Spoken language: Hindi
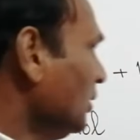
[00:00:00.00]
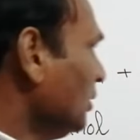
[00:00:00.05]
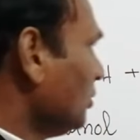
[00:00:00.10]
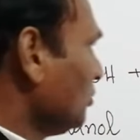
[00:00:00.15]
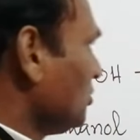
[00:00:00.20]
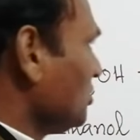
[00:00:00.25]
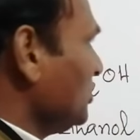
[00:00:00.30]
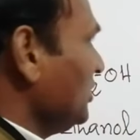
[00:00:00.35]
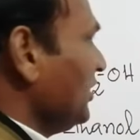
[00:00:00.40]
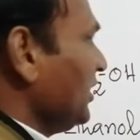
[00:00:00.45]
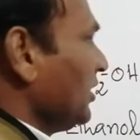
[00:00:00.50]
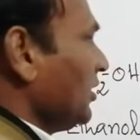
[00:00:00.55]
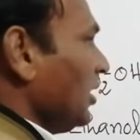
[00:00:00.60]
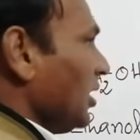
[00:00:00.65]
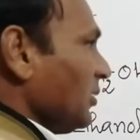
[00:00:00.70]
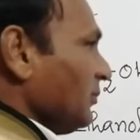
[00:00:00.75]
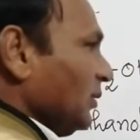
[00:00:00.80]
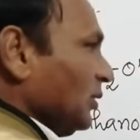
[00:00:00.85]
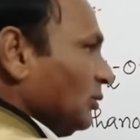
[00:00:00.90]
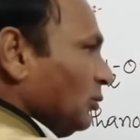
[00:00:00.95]
तो इसलिए
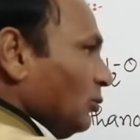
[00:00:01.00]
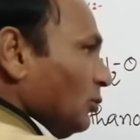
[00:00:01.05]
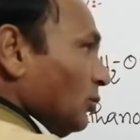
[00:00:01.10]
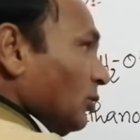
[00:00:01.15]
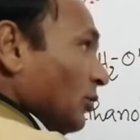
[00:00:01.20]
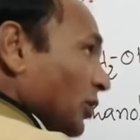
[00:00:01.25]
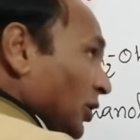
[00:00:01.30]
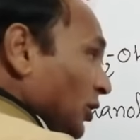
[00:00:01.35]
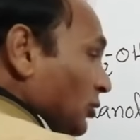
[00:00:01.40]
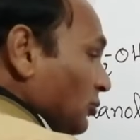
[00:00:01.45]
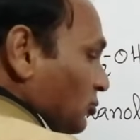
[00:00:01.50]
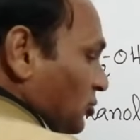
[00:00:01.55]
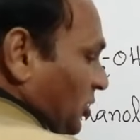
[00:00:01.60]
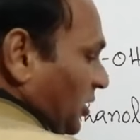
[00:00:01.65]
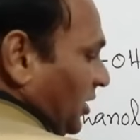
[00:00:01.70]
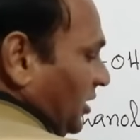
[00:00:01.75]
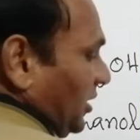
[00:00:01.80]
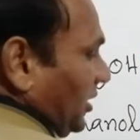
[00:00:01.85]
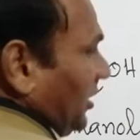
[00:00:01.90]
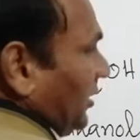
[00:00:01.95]
कार्बन को रिड्यूस
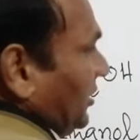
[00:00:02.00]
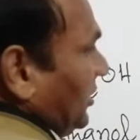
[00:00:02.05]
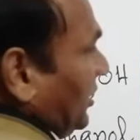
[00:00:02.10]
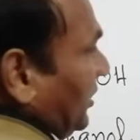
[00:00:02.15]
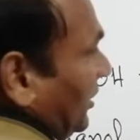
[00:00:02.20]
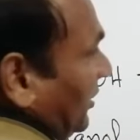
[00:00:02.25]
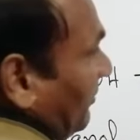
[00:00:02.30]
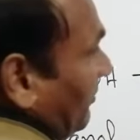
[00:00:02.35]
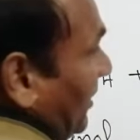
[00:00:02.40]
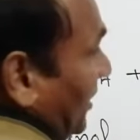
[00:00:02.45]
करने का ये एक